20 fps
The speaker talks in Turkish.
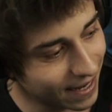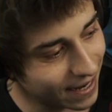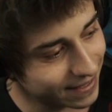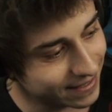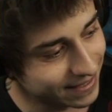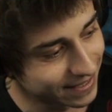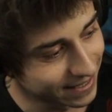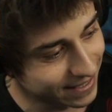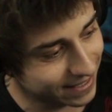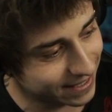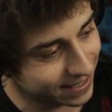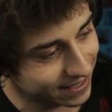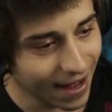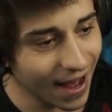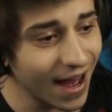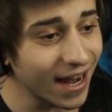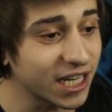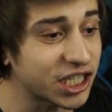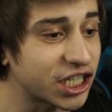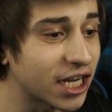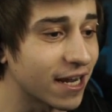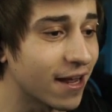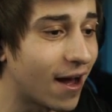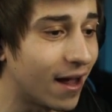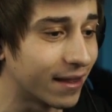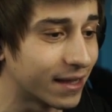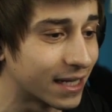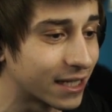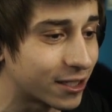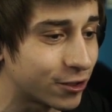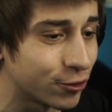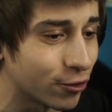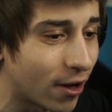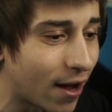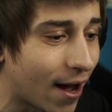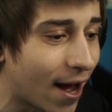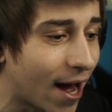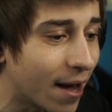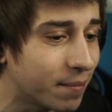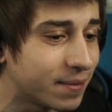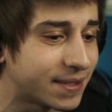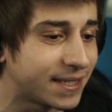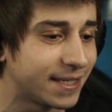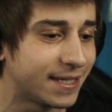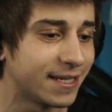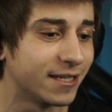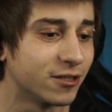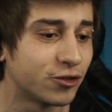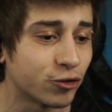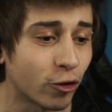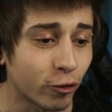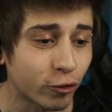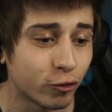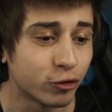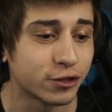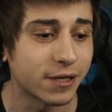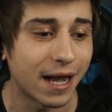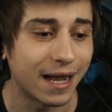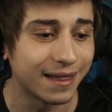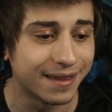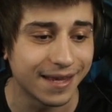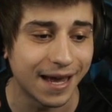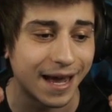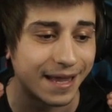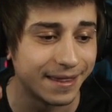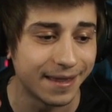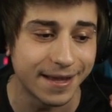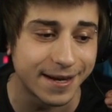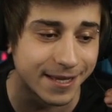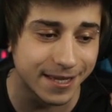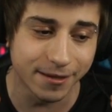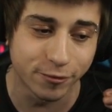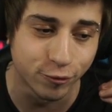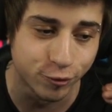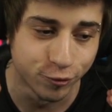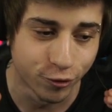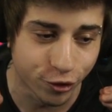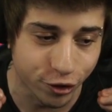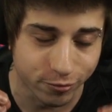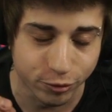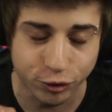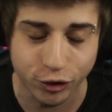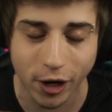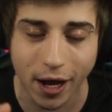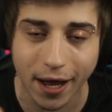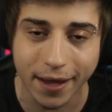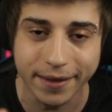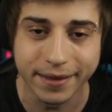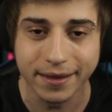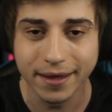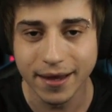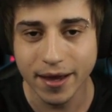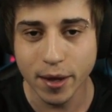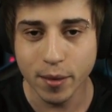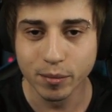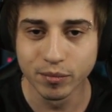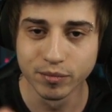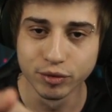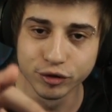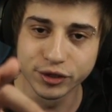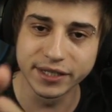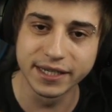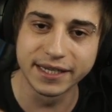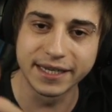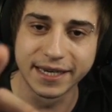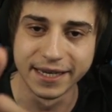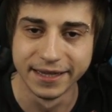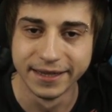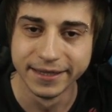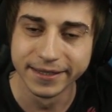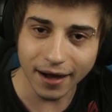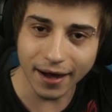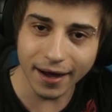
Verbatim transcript: artık her şeyi anlatıyor. Abi skin çok güzel diyenleri de duyuyorum. Şu an bu skin